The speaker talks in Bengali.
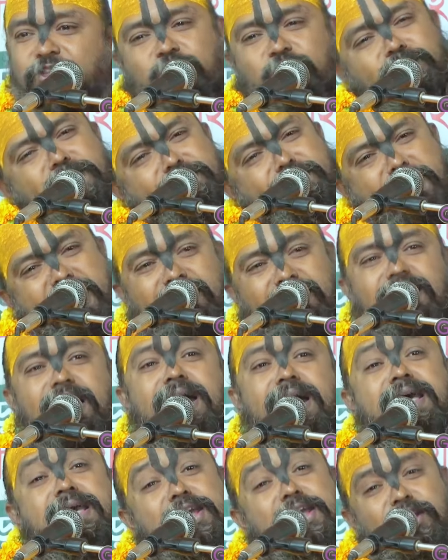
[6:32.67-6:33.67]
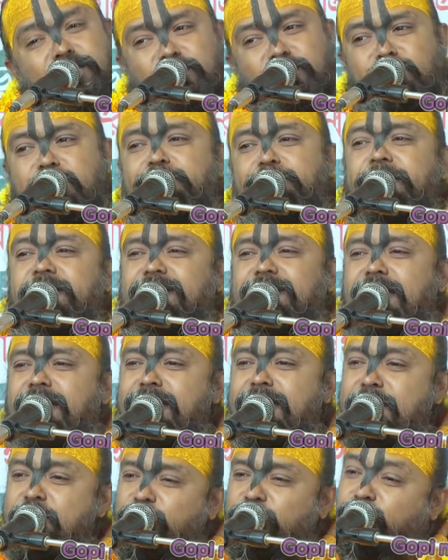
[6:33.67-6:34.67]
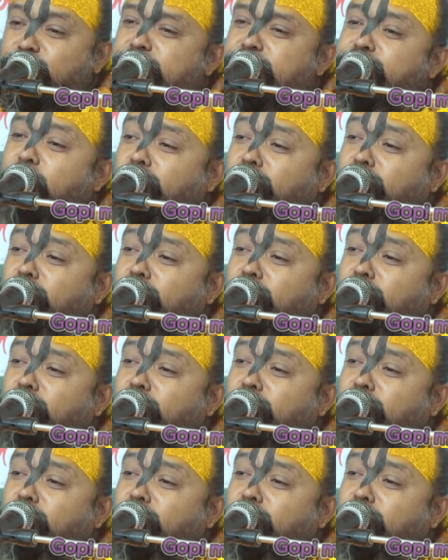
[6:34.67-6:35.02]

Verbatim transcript: তুমি মাতা তুমি পিতা তুমি